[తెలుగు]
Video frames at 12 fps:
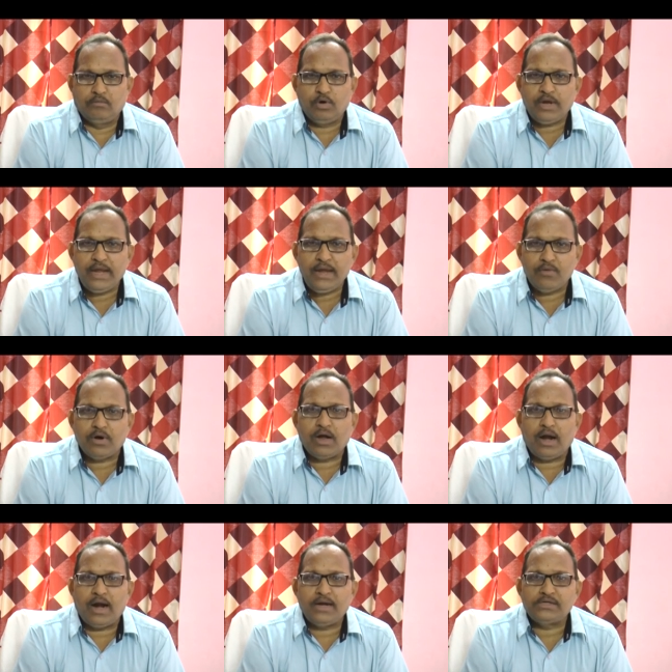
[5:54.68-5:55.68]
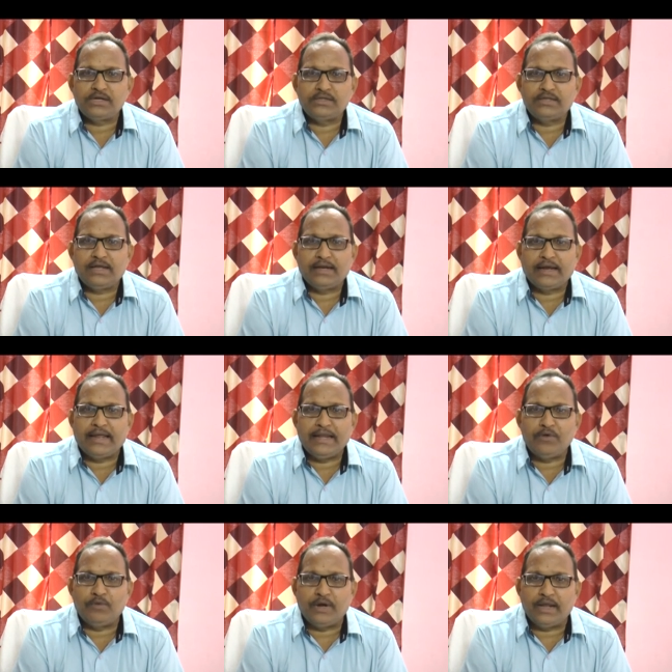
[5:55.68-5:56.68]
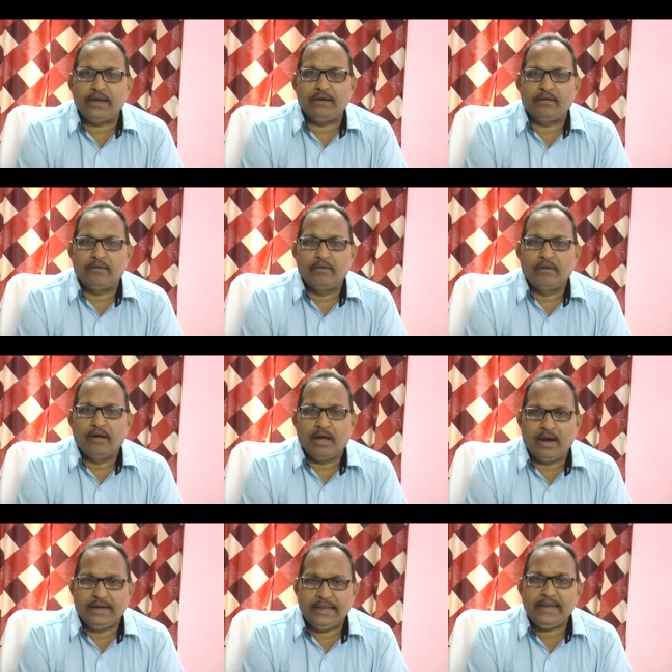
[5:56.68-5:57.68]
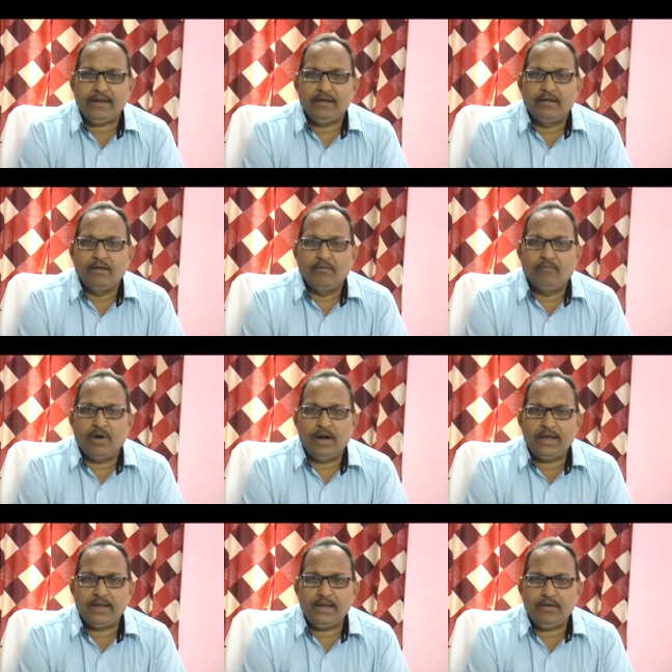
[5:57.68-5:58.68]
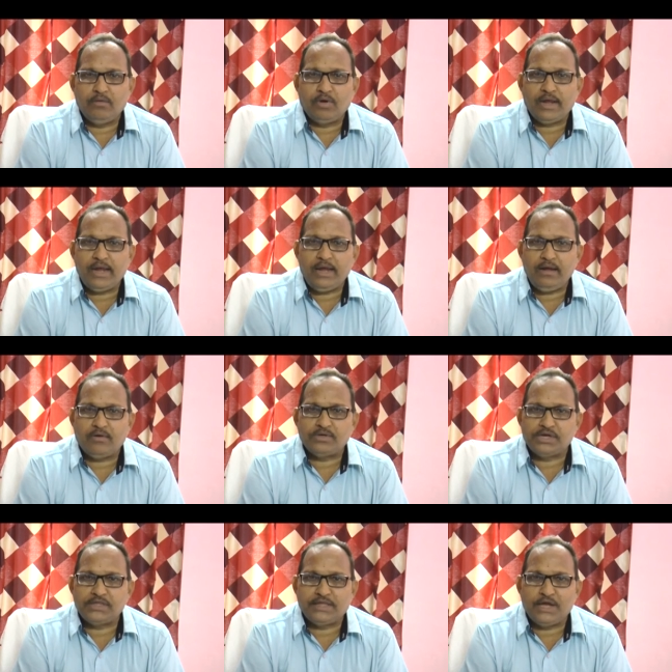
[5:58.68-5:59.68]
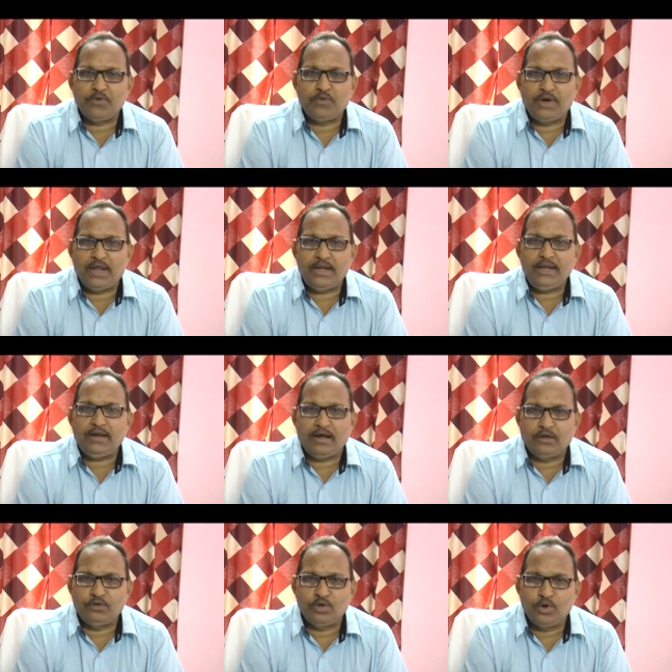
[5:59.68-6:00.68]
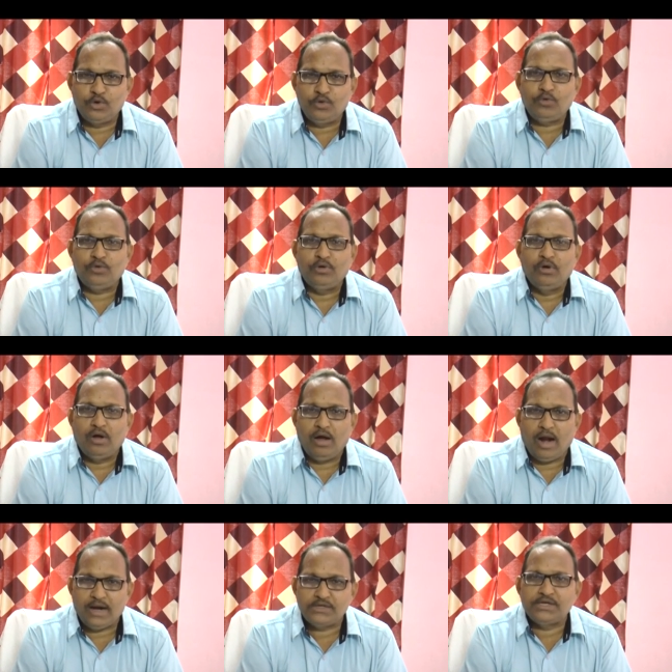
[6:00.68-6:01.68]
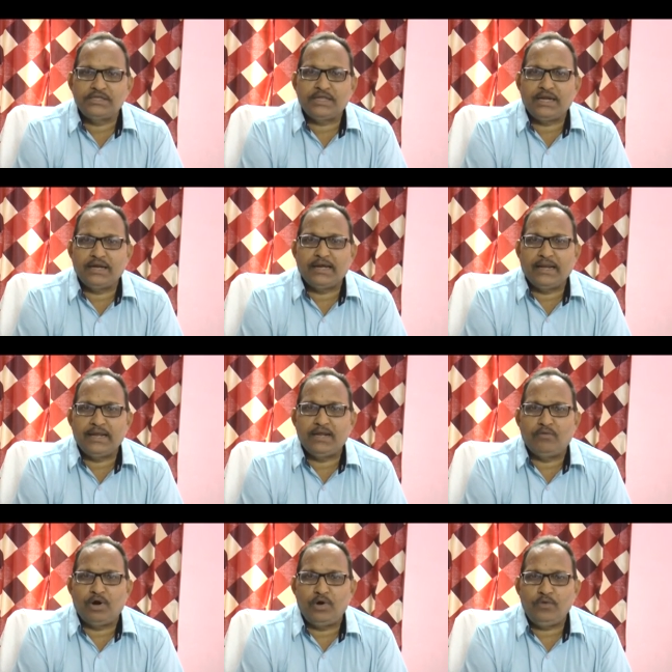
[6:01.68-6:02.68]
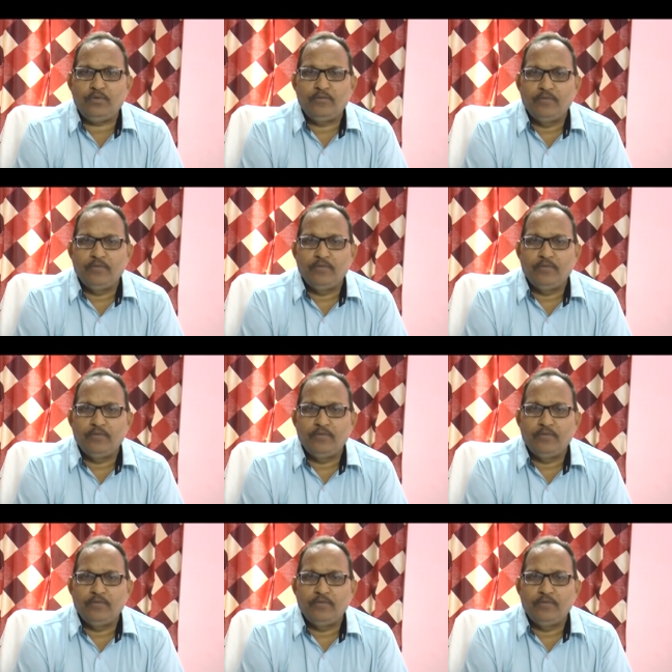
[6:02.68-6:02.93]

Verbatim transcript: ఒకే ఒక ఆడ సంతానం కలిగి ఉండి అంటే వాళ్ళకి ఒకే ఒక సంతానం ఉండాలి అందులోనూ ఆడ సంతానం కలిగిన వాళ్ళు